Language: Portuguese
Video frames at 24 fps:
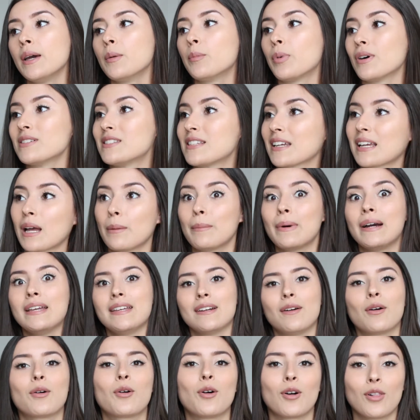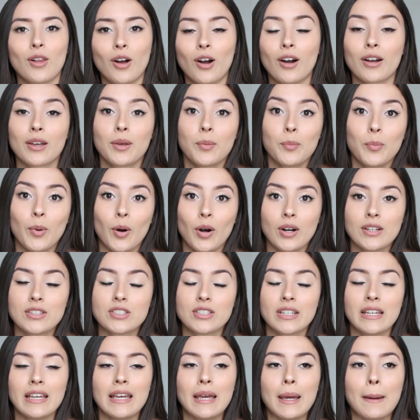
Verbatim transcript: Pode ser que amanhã eu coloque? Pode.